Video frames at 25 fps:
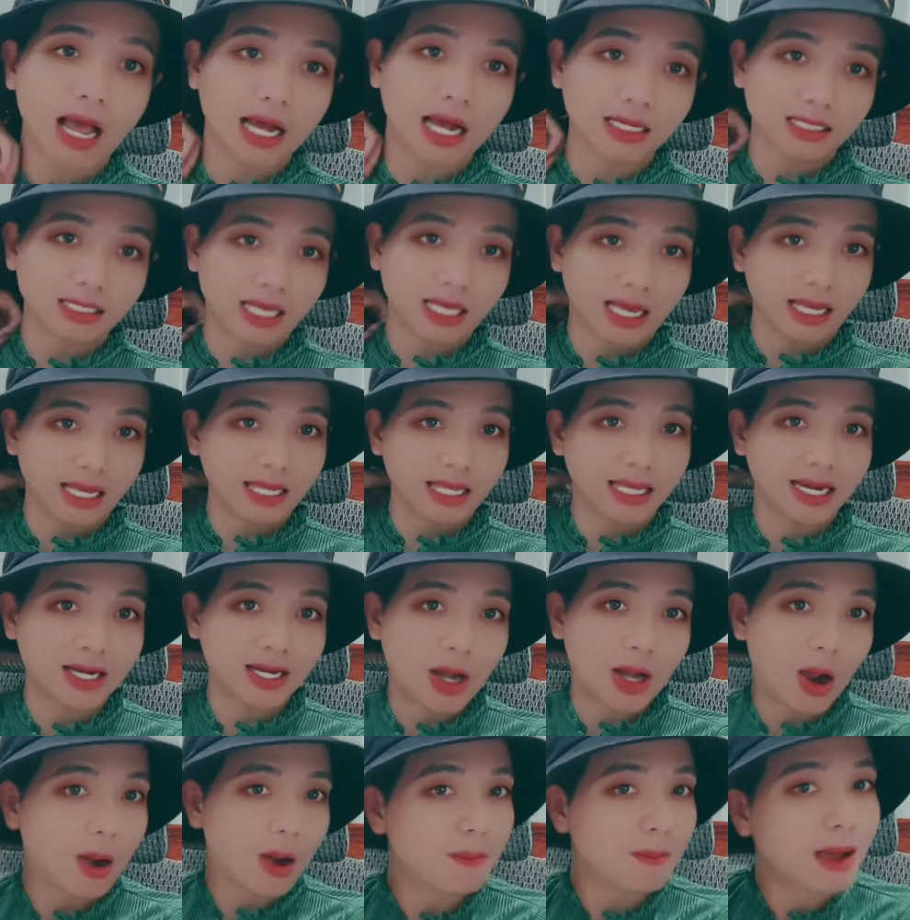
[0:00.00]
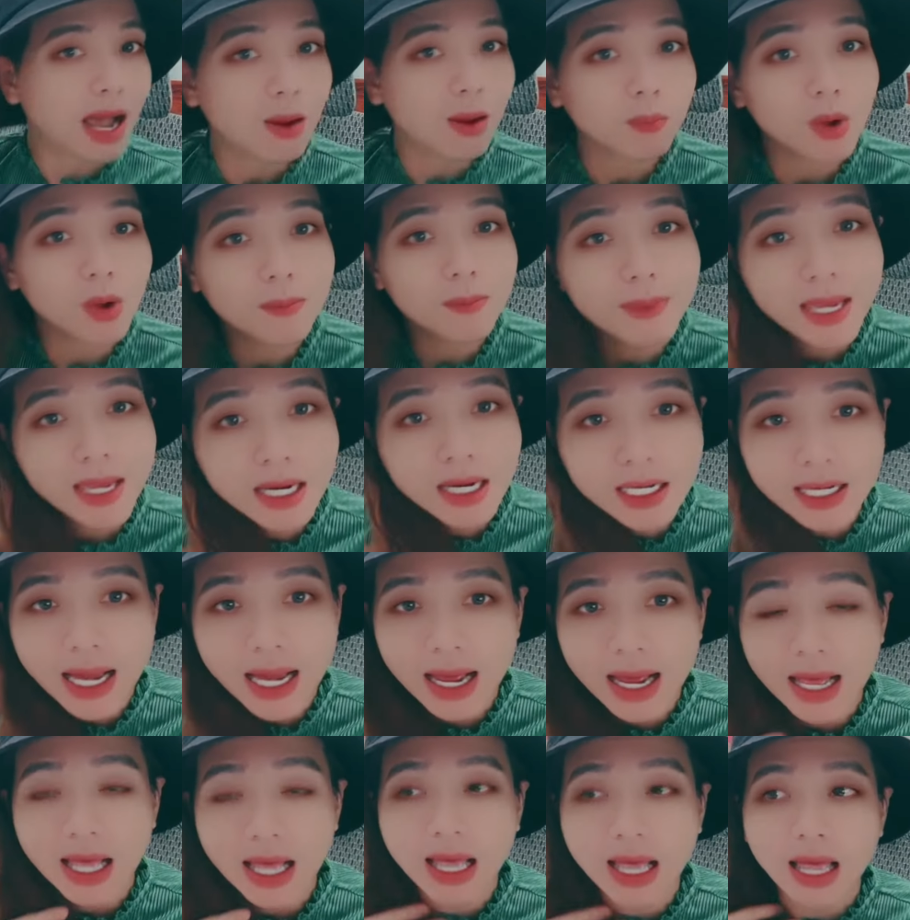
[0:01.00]
thần gì trình độ mà không có biết
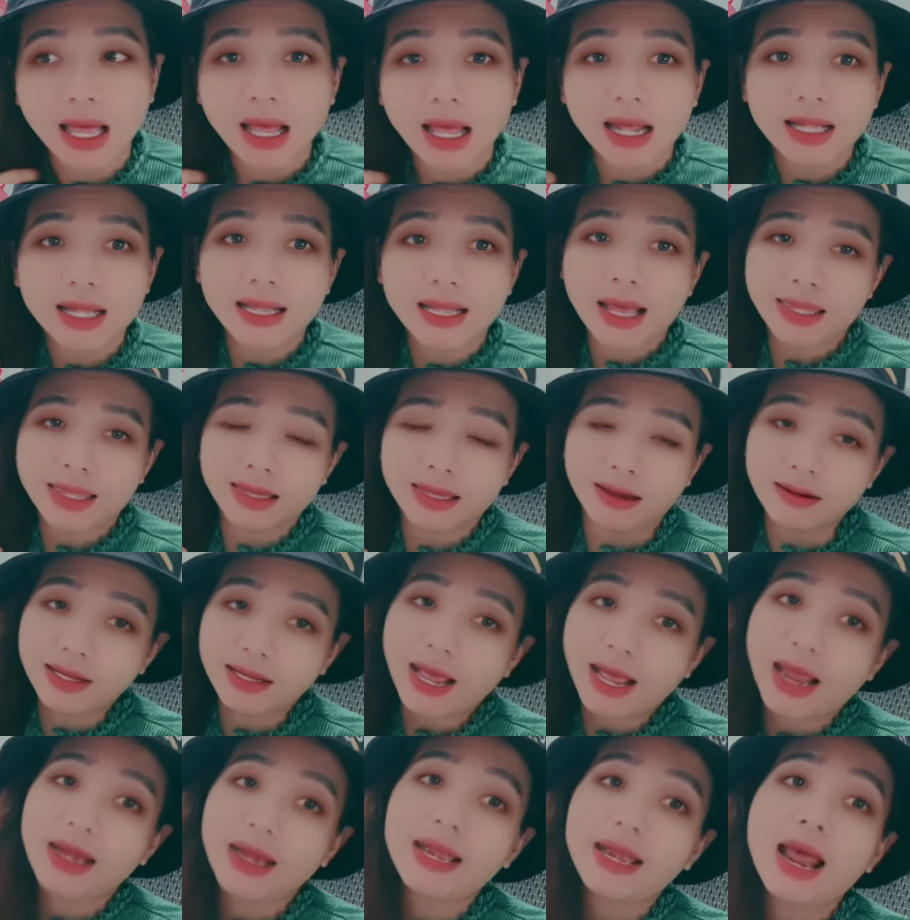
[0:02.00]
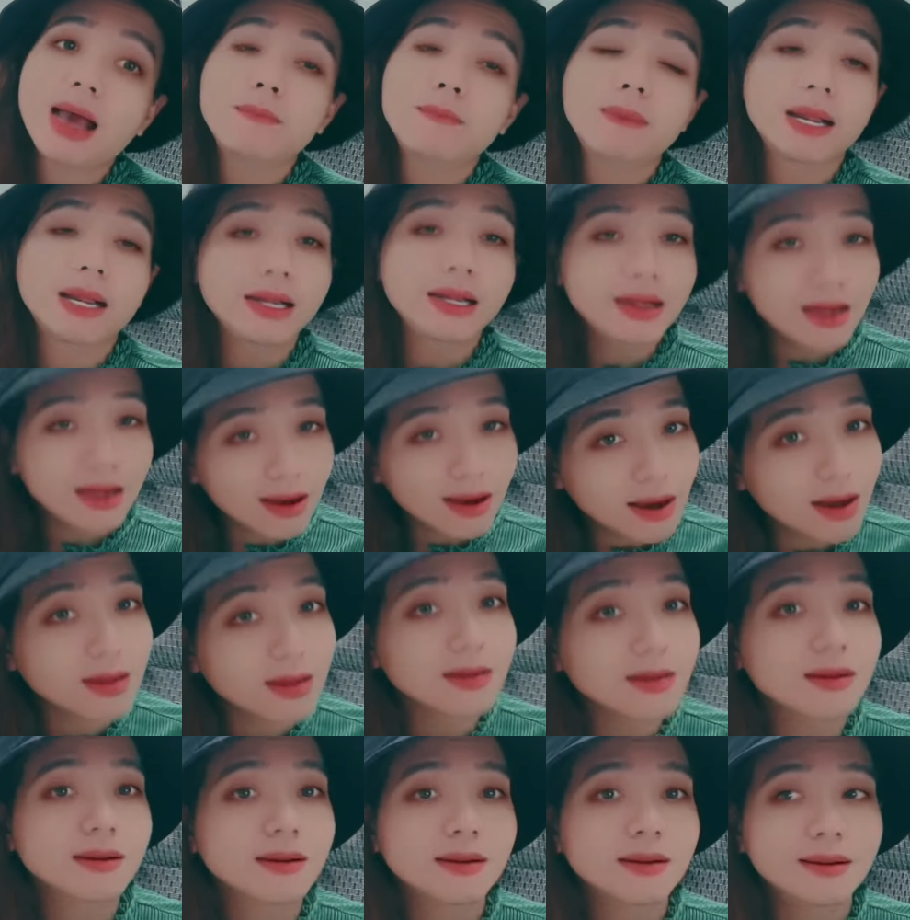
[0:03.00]
là là những cái nào mình
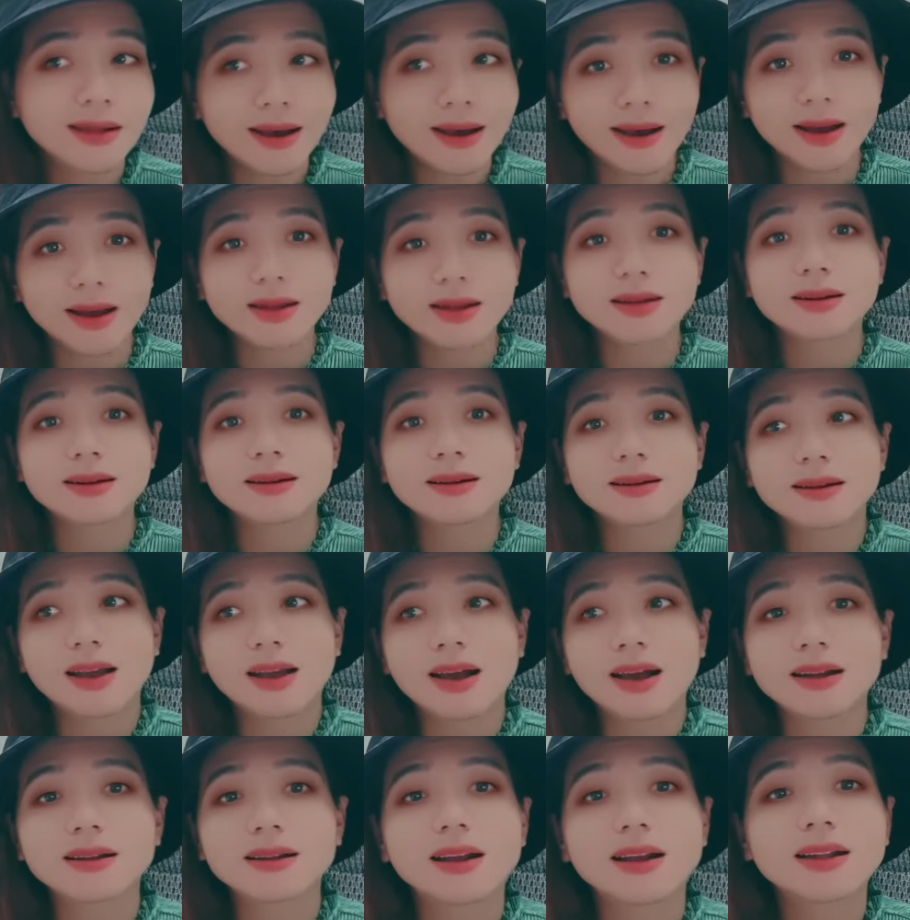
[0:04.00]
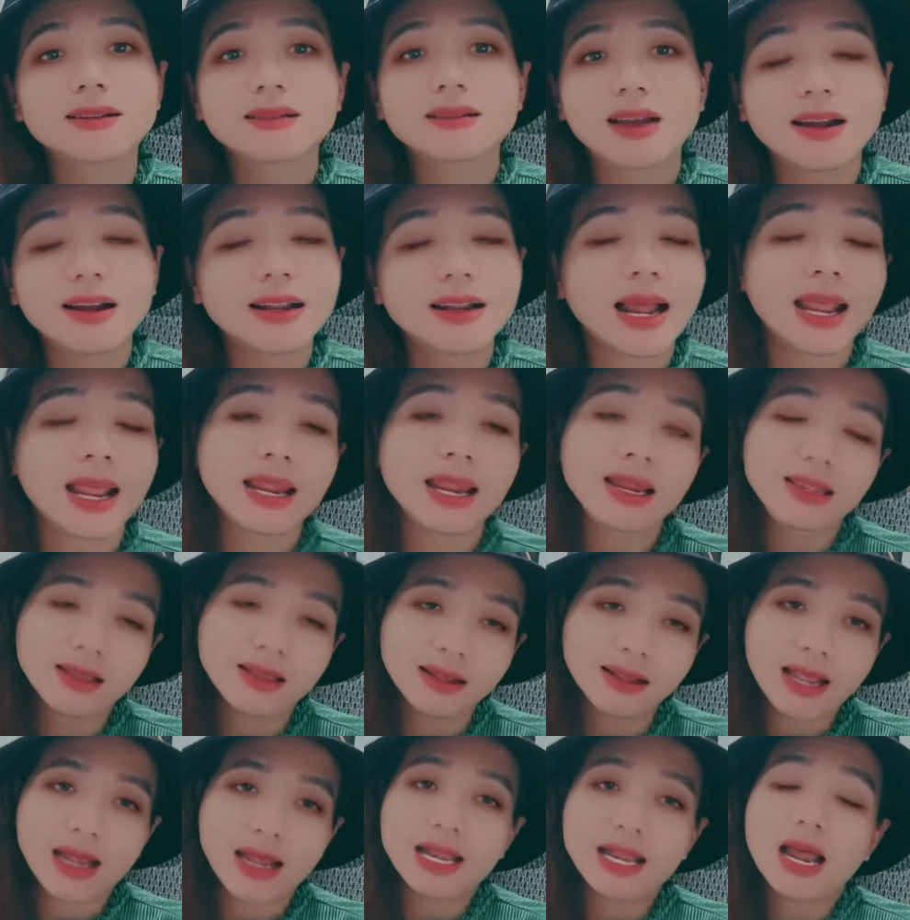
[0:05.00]
nên nên nên nên nên ấy
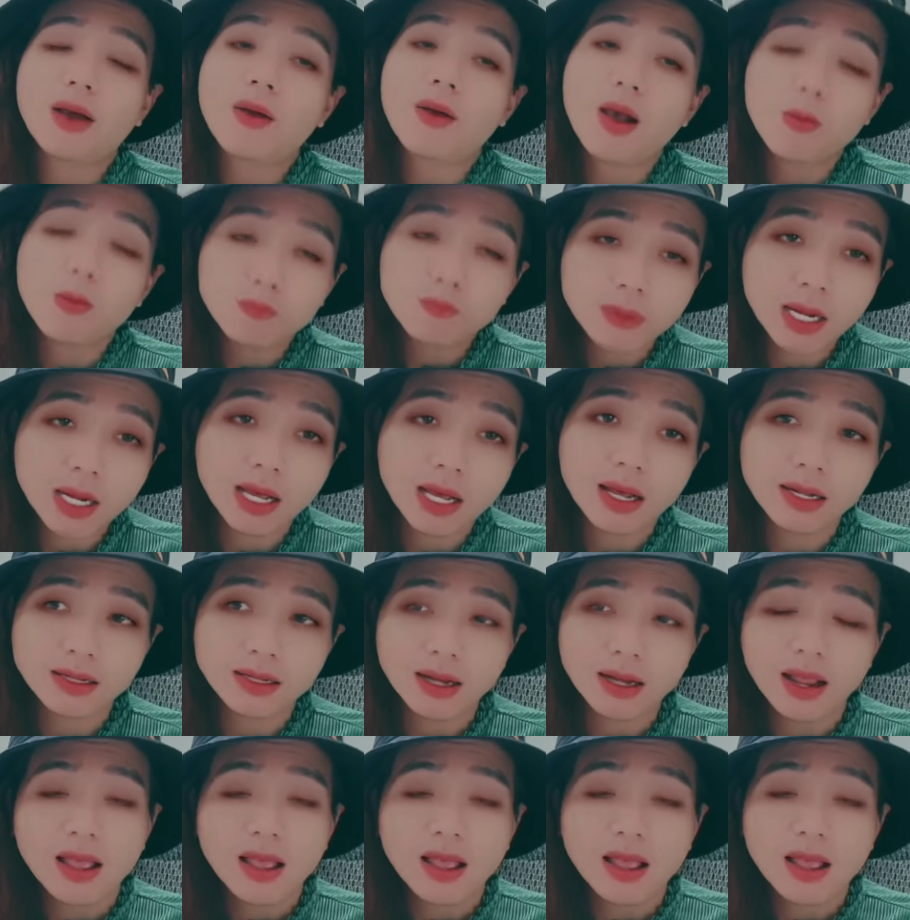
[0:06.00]
những cái nào không nên